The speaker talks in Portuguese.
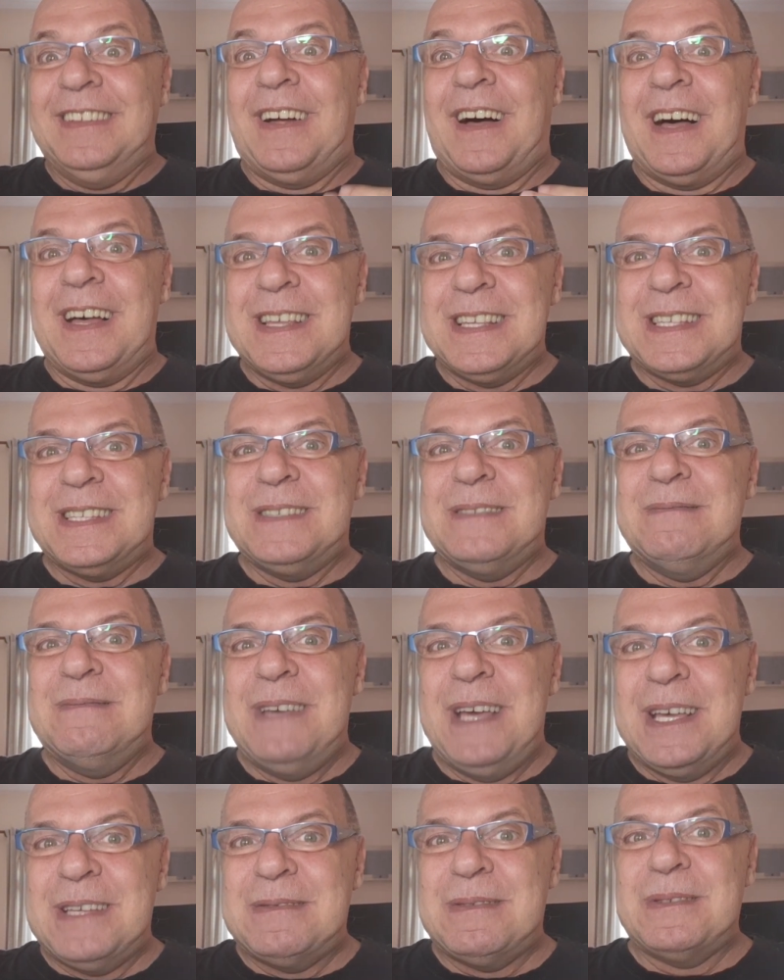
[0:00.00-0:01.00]
Nós
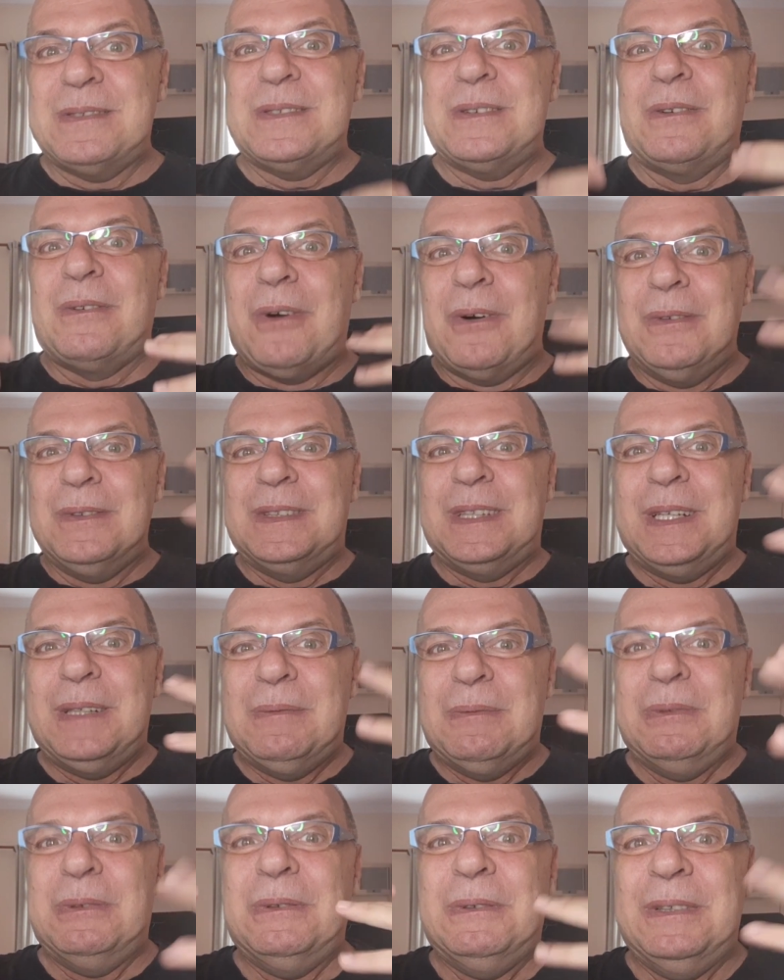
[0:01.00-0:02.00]
mesmos, o
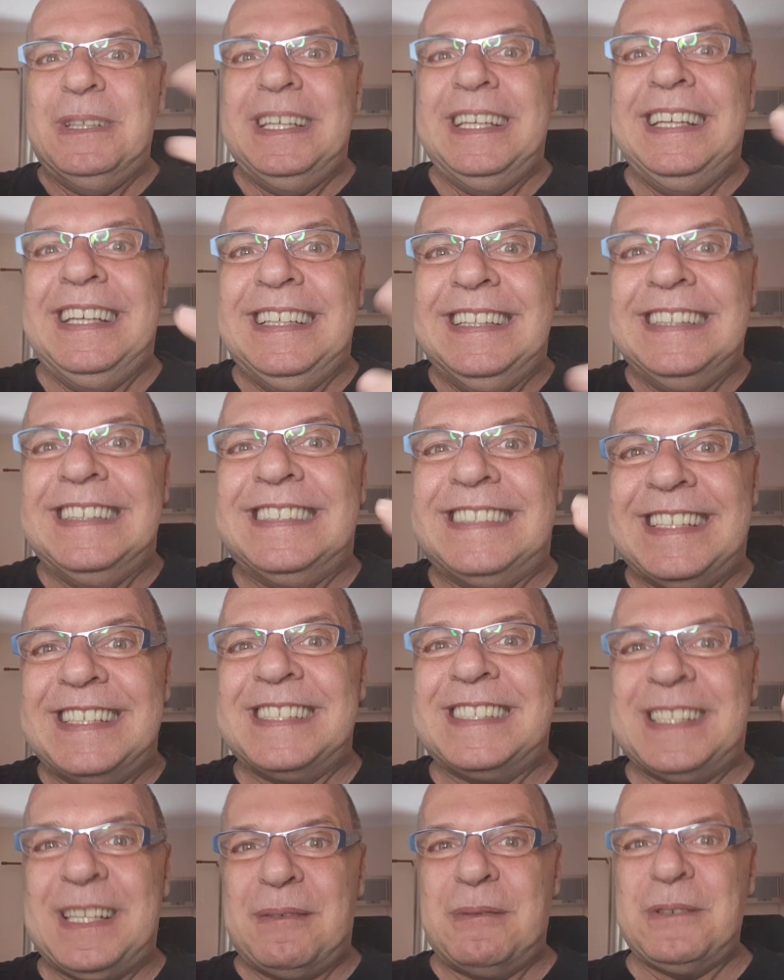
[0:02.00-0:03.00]
contribuinte,
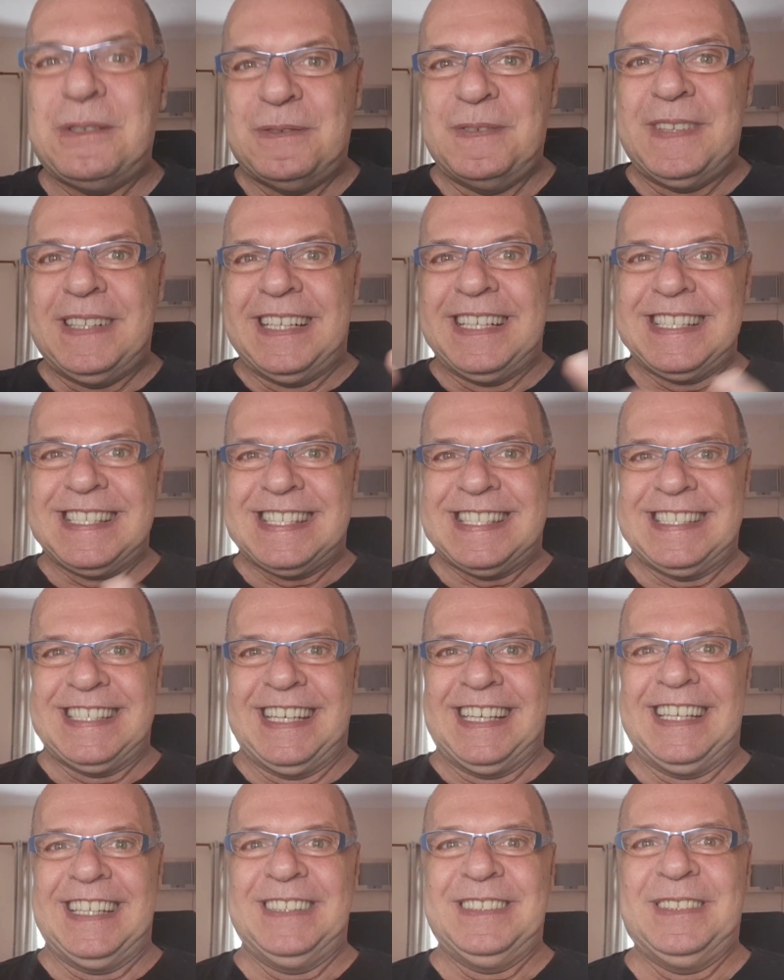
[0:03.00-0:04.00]
estamos
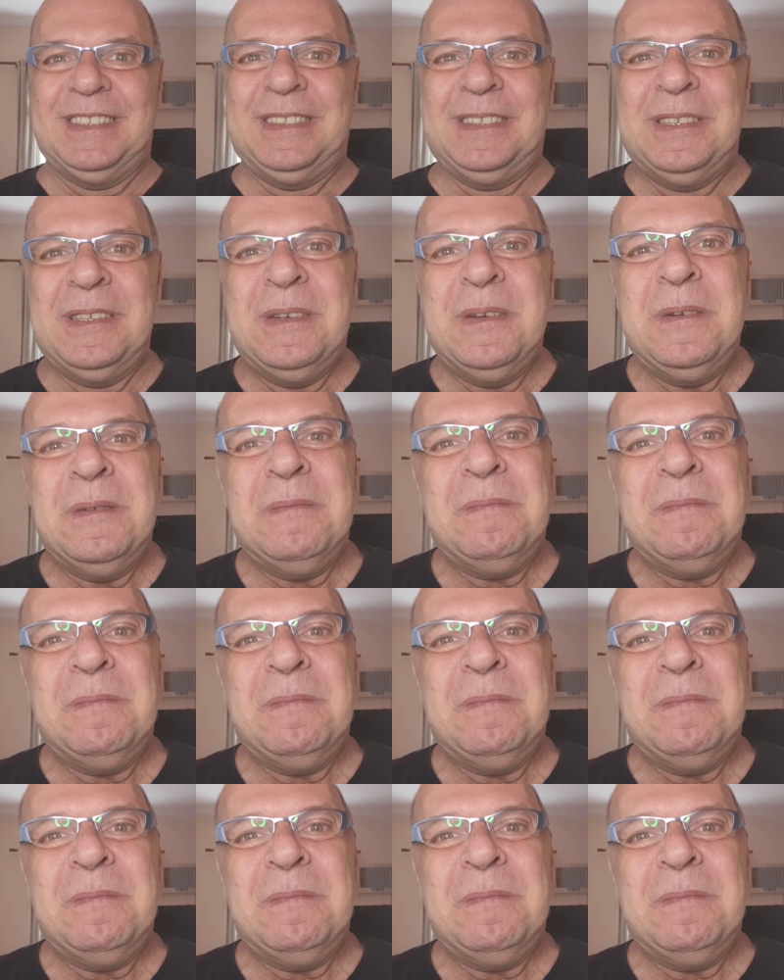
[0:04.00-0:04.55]
financiando